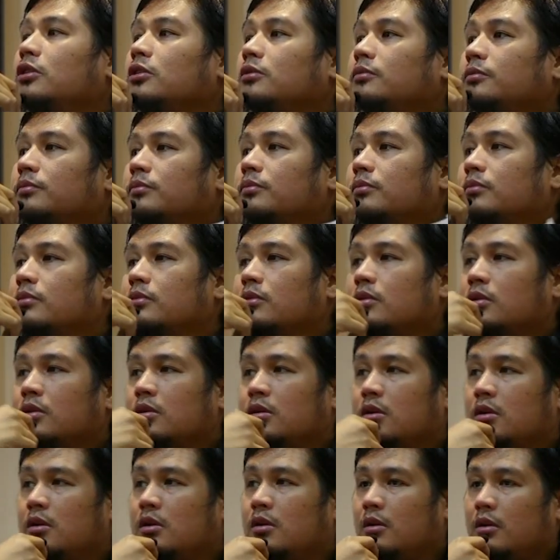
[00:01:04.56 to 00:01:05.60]
nun.
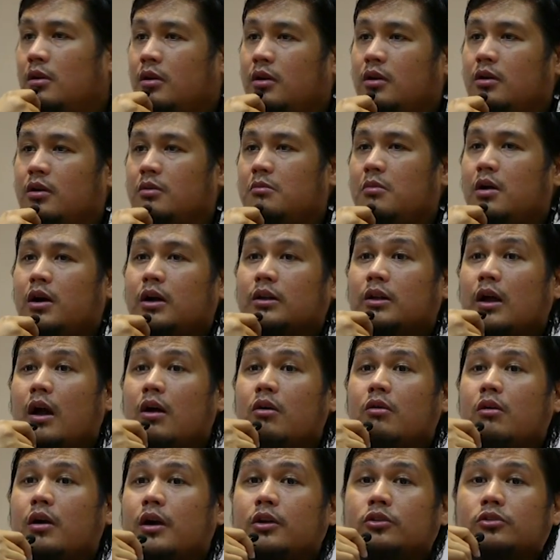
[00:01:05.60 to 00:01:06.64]
Yung mga
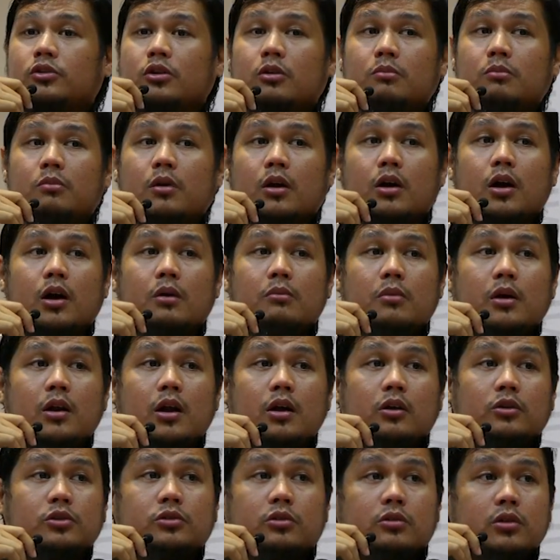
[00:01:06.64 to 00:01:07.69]
tao ngayon, sobrang abala,
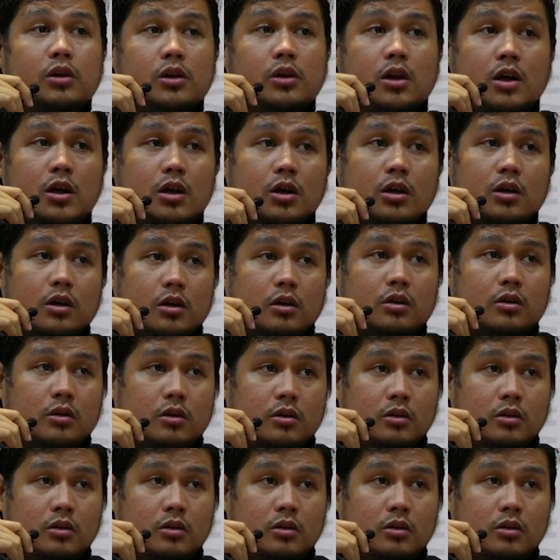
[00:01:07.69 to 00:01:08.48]
gusto nila.